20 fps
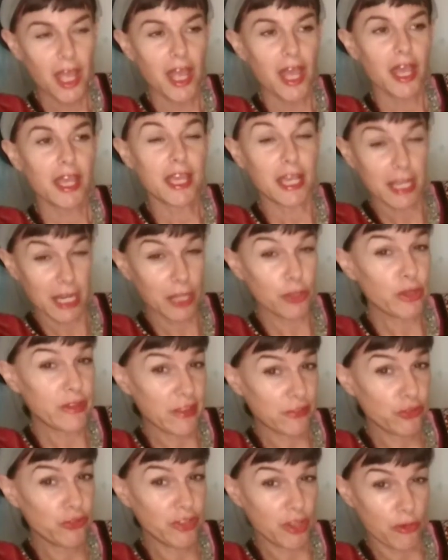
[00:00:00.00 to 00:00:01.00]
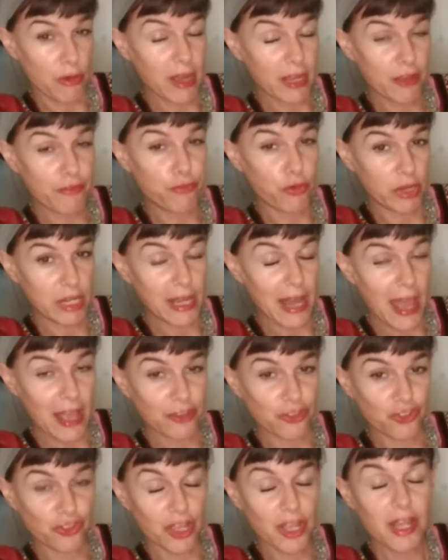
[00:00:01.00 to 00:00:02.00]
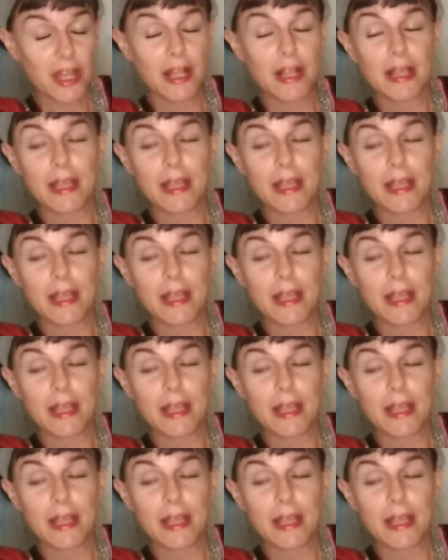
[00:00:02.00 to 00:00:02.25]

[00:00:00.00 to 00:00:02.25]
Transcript: che credo adesso siano anche fuori legge,